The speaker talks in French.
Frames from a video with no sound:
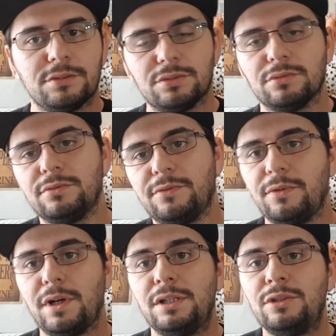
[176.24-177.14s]
toutefois à
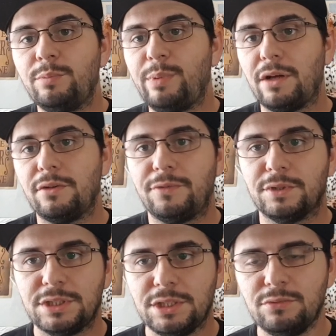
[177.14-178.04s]
ne pas renforcer
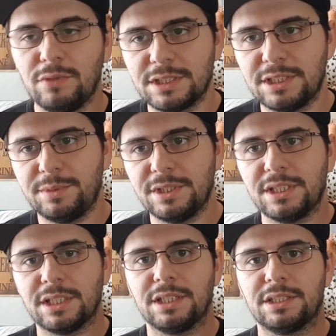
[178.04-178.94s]
ou accepter
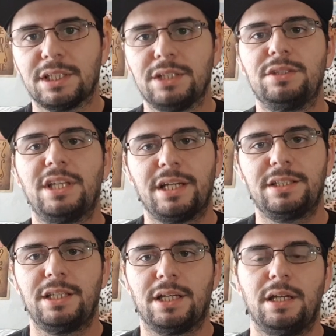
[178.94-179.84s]
certains traits de caractère.
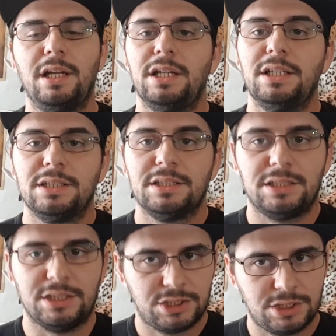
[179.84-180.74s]
Des
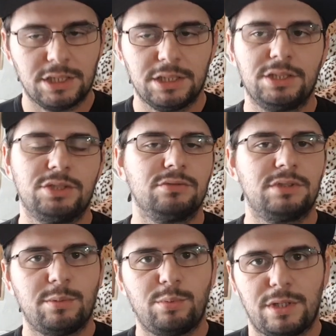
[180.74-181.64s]
chiens qui sont
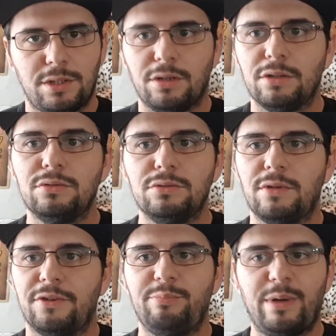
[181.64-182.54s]
aboyeurs ne doivent
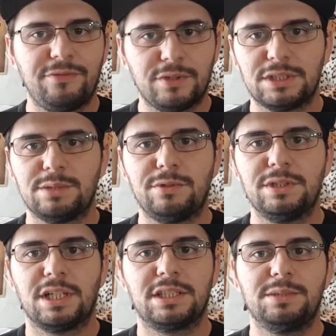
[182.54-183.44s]
pas forcément être
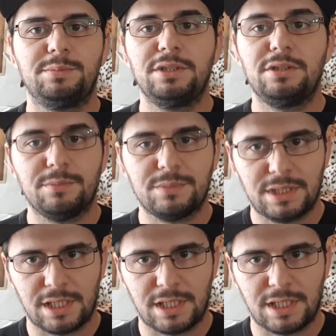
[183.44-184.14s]
acceptés comme tels,